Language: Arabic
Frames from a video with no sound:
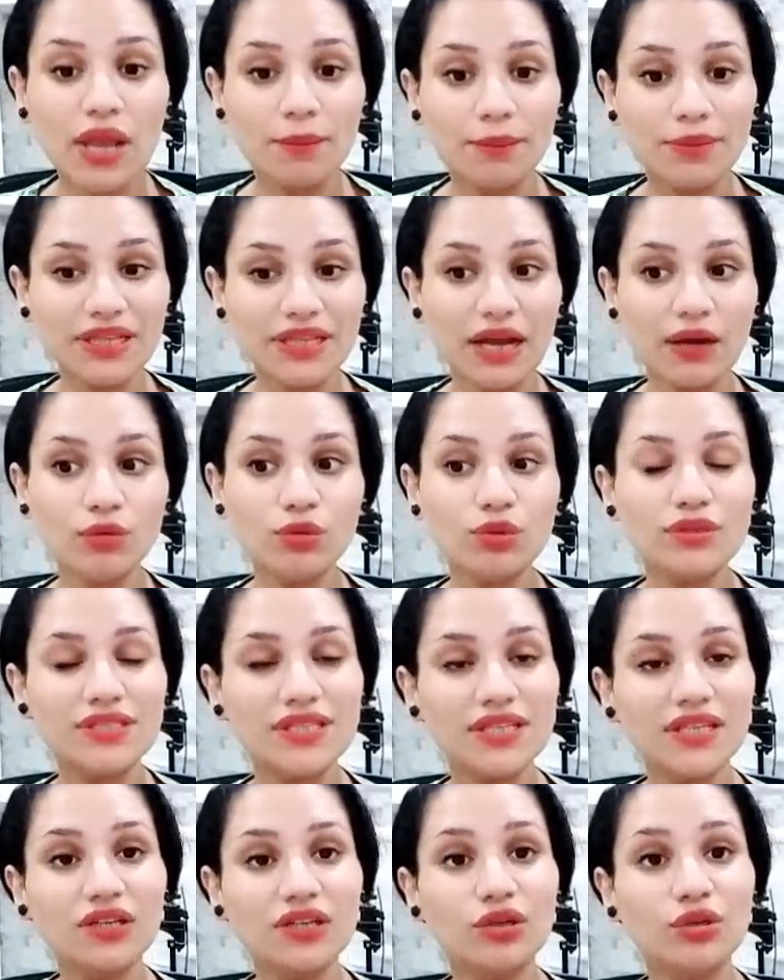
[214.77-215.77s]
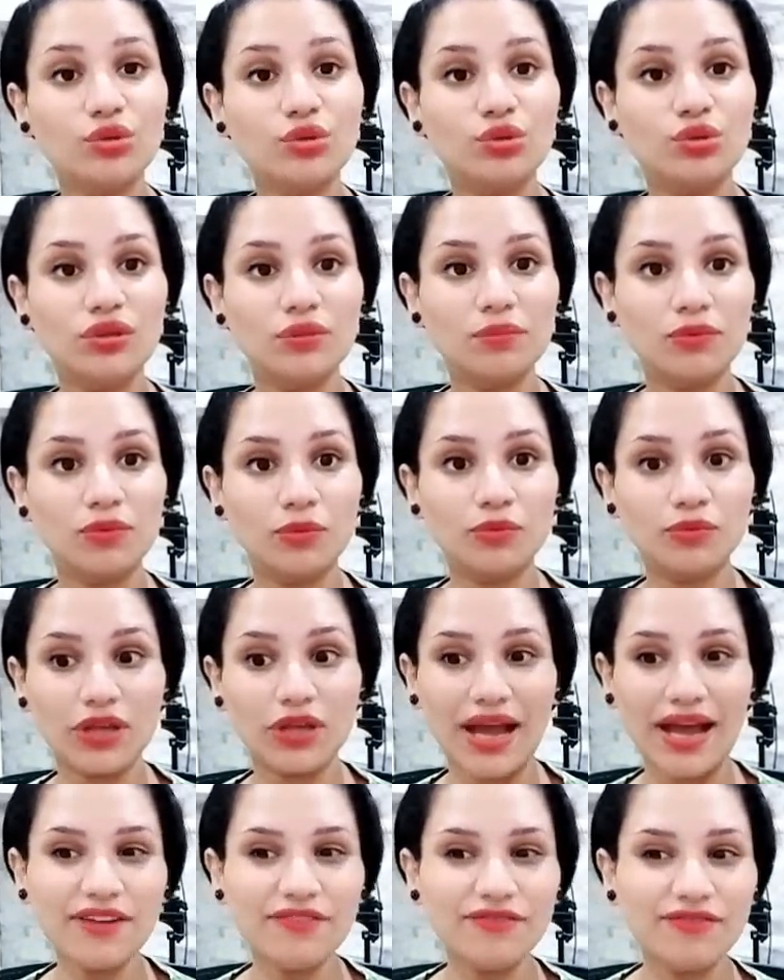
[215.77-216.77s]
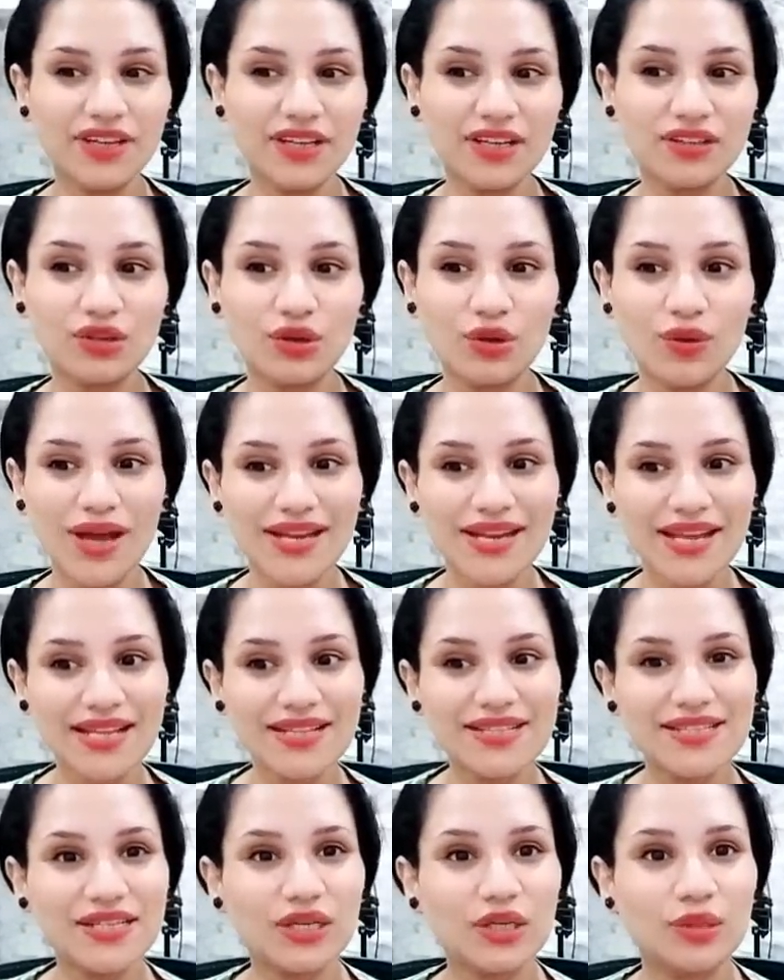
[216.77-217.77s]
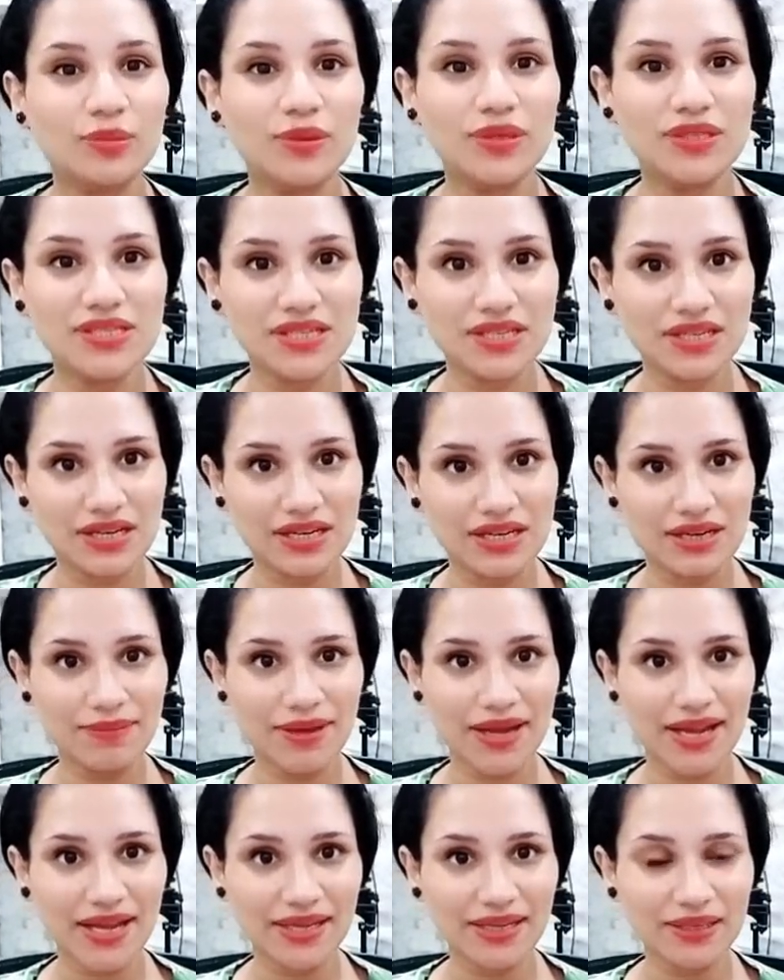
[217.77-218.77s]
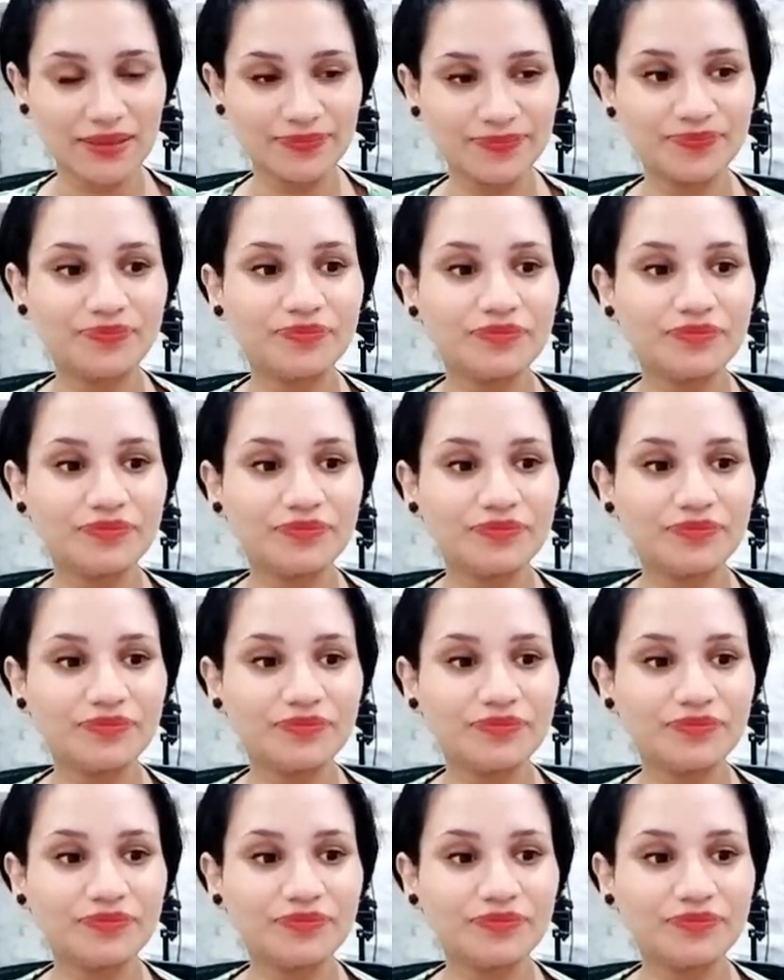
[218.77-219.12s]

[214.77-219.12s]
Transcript: بتحاولوا كتير ان انتوا تبقوا عارف فكرة اللي هو انا ادي خبرتي للي معايا